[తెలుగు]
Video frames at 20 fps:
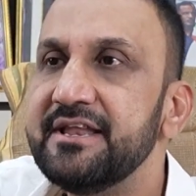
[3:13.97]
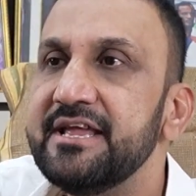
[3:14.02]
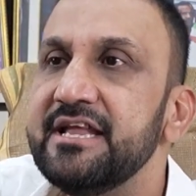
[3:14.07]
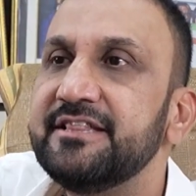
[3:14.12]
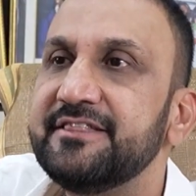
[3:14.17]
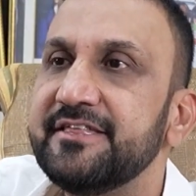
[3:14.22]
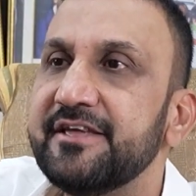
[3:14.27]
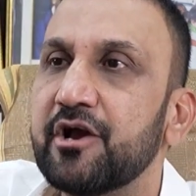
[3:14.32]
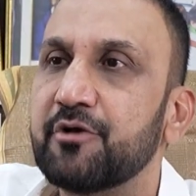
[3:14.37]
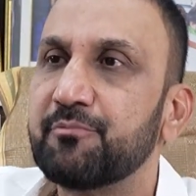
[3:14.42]

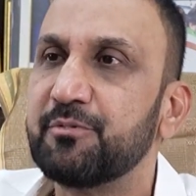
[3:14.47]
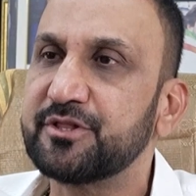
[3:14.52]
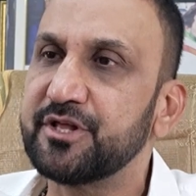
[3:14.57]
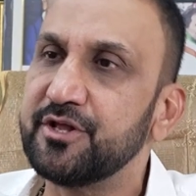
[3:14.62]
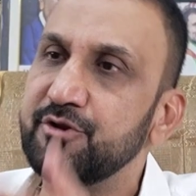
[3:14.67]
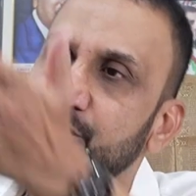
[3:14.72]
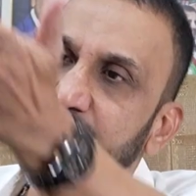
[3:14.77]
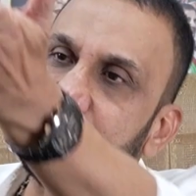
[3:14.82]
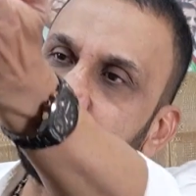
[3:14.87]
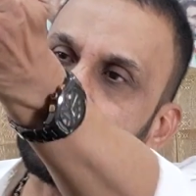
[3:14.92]
నీళ్ళు తీయకపోతే
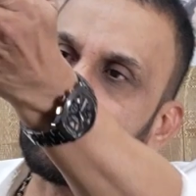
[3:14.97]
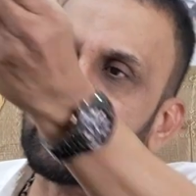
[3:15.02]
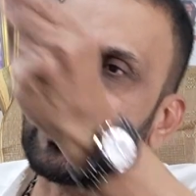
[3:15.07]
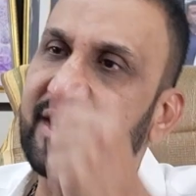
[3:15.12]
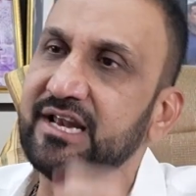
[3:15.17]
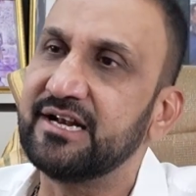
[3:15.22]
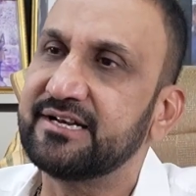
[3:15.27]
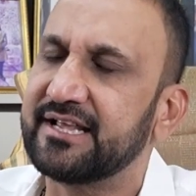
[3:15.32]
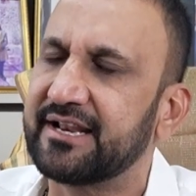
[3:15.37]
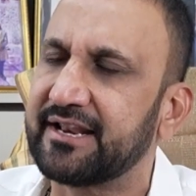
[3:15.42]
నువ్వు ఎందుకు
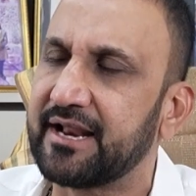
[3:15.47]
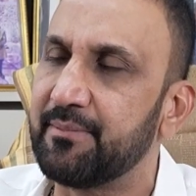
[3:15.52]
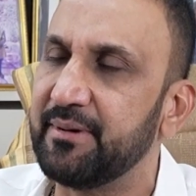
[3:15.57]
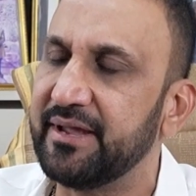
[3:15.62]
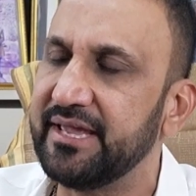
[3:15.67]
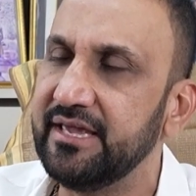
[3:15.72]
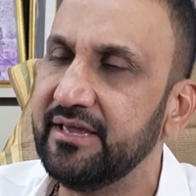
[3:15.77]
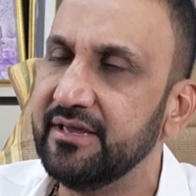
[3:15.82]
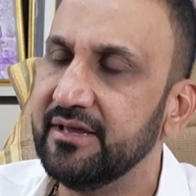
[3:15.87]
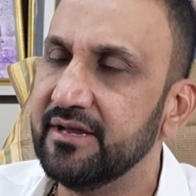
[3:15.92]
కలెక్టర్
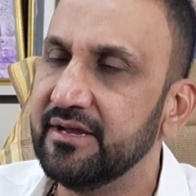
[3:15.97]
రాబోయి